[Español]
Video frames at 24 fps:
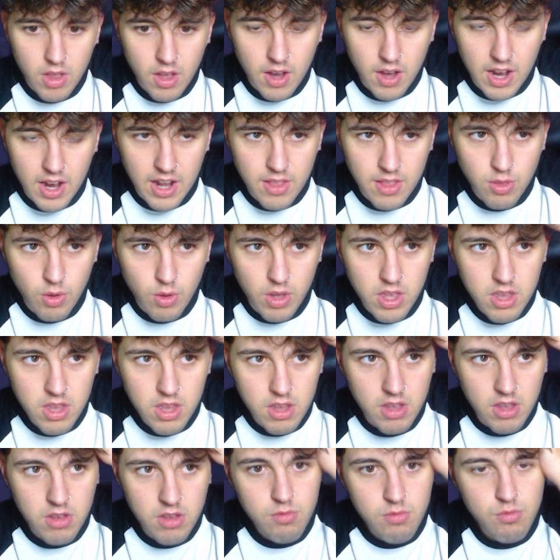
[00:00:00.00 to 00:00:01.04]
Ganando
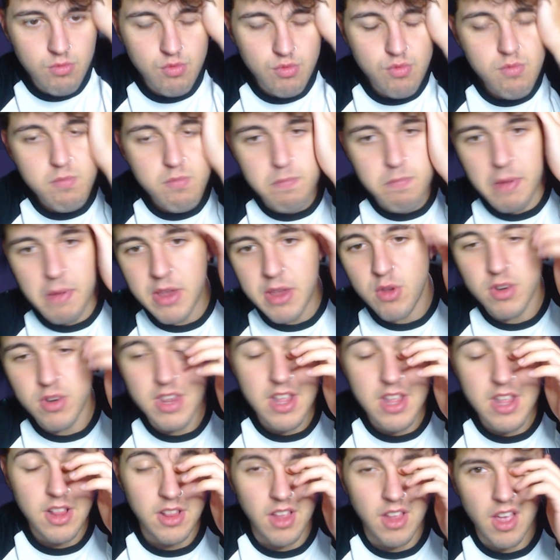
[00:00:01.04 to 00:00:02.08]
ahí, ahí, mm,
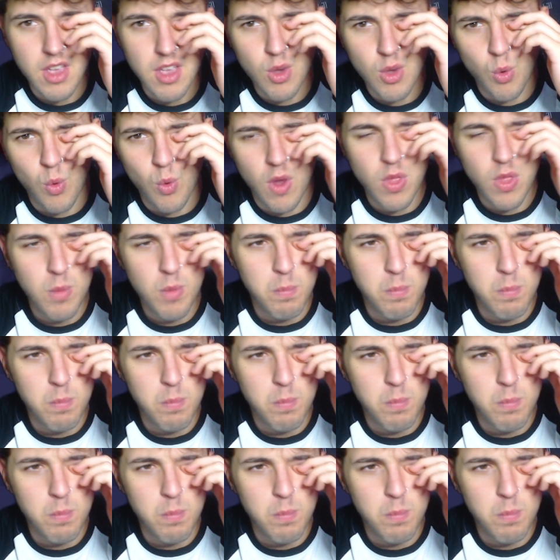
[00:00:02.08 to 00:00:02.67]
bayoneta Ahí jugando un